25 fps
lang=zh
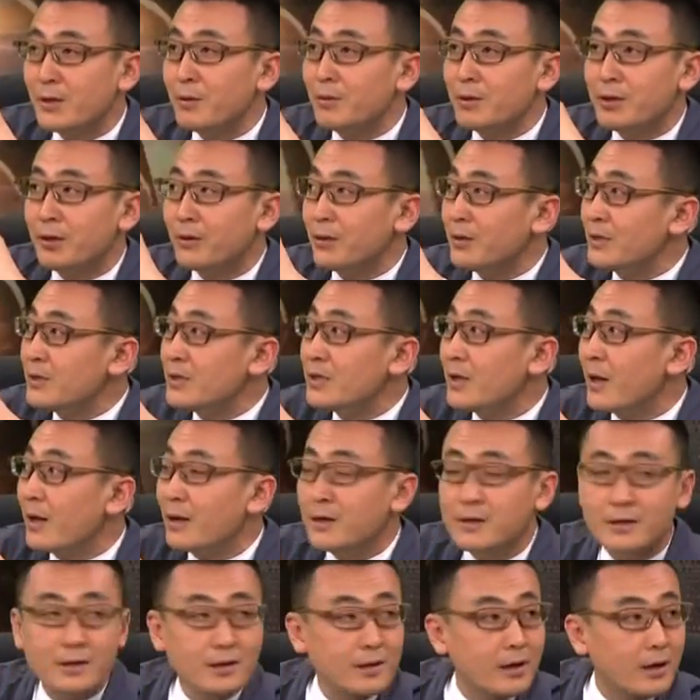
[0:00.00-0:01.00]
聊伊
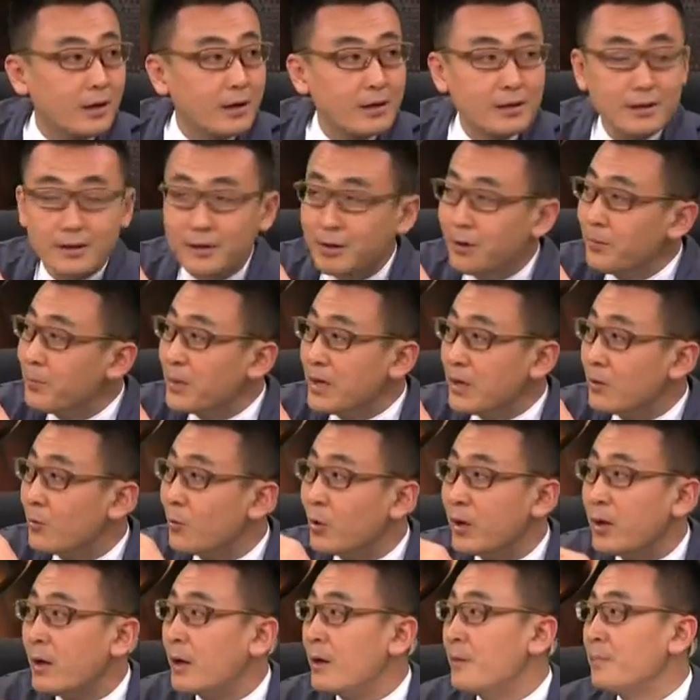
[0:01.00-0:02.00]
拉克啊，聊美
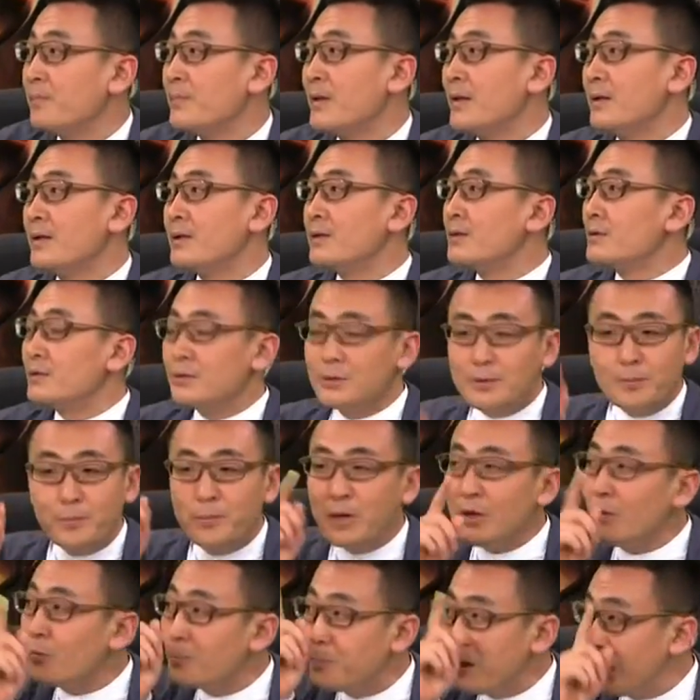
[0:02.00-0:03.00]
国呀，
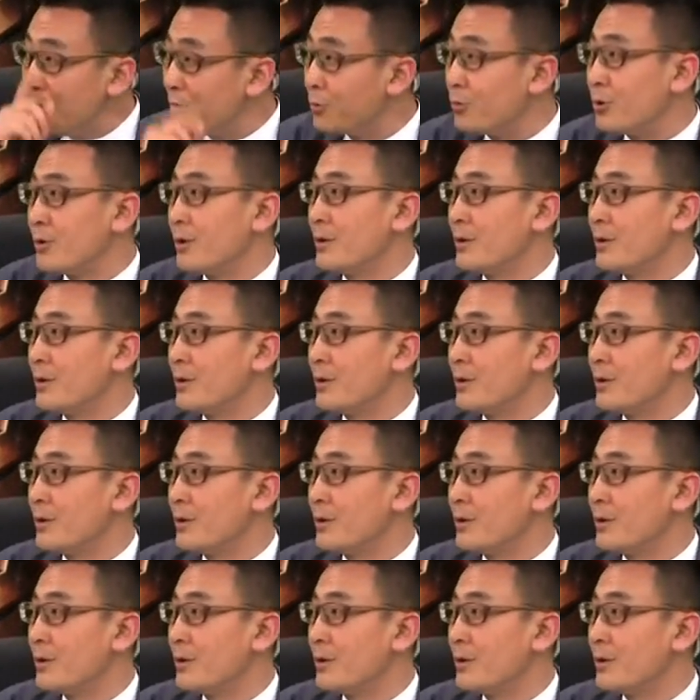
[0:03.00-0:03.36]
没有变